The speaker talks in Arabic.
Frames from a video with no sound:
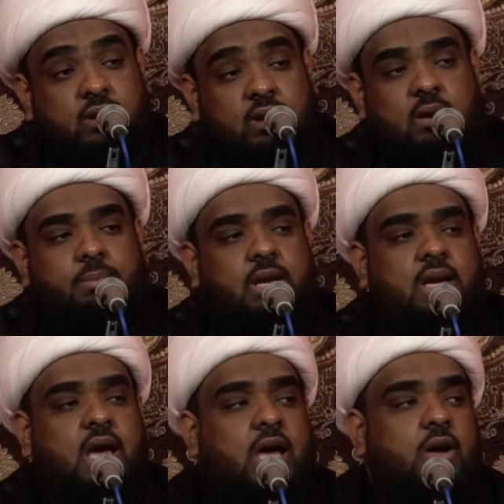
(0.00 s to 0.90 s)
قبل
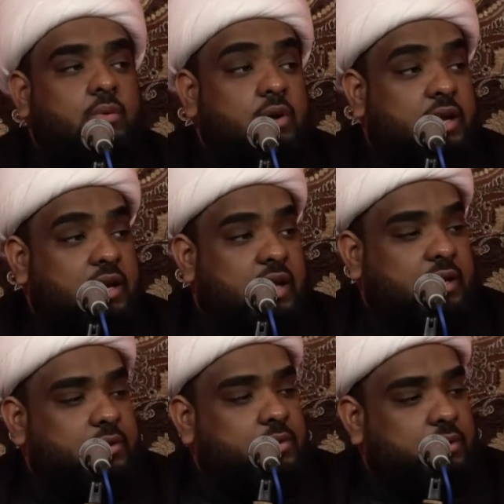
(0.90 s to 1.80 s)
لا اروح الى
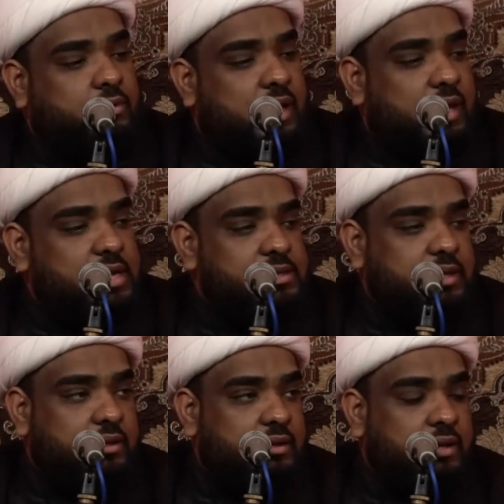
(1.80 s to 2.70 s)
هالنقطه
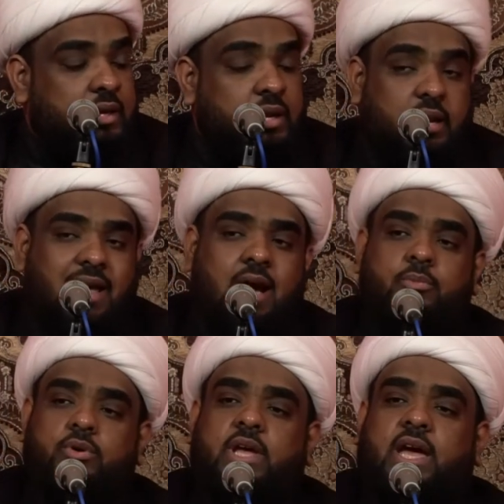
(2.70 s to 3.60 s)
هذه
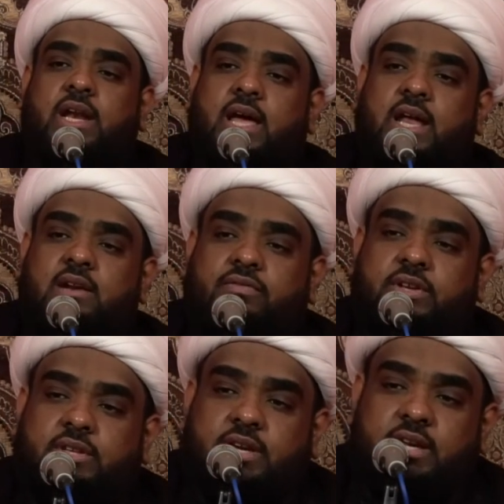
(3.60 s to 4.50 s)
لابد ان
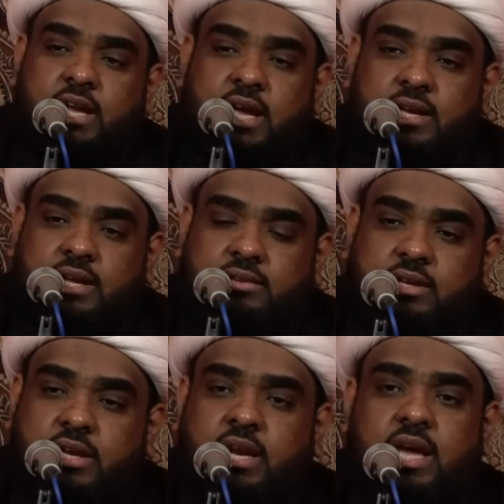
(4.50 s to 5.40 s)
الفت
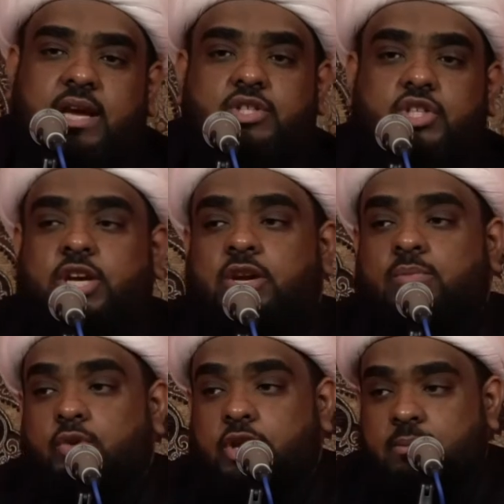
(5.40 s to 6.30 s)
عنايتك الى شيء
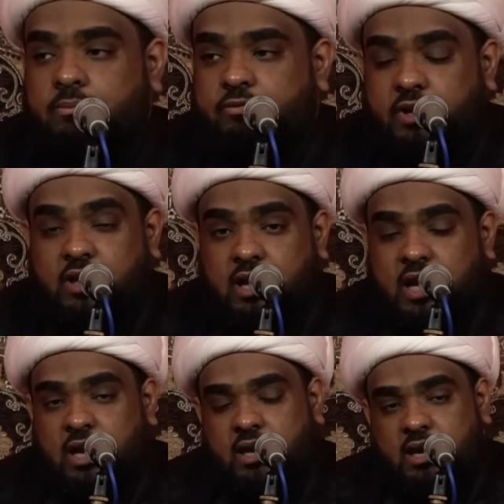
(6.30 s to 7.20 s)
مهم في
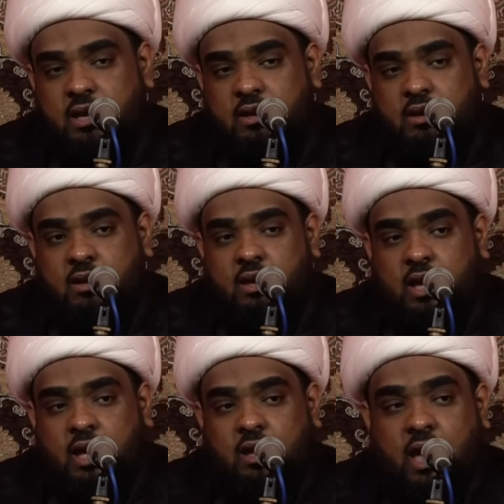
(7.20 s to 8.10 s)
الغايه
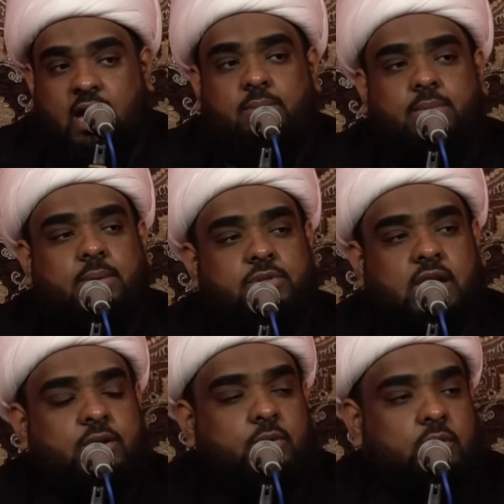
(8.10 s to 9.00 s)
احببت
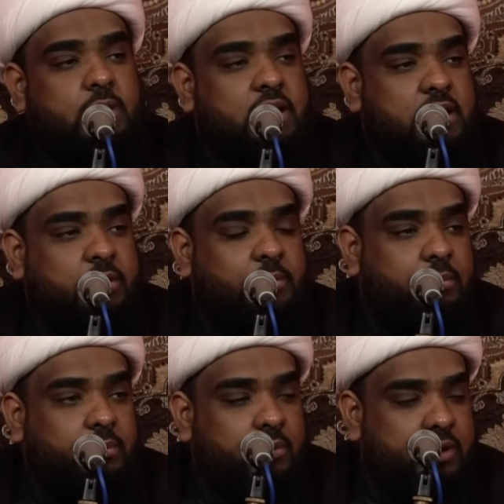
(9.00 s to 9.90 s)
ان
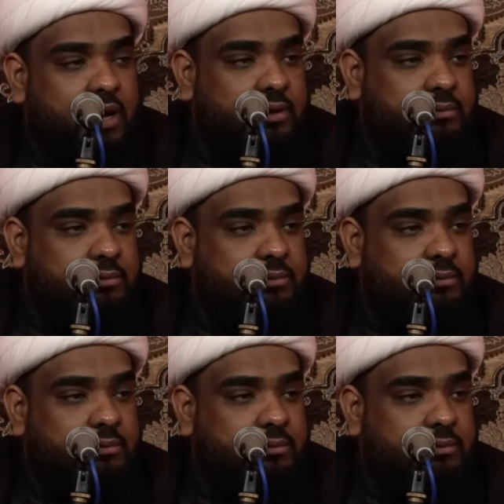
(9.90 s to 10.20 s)
ابينه هنا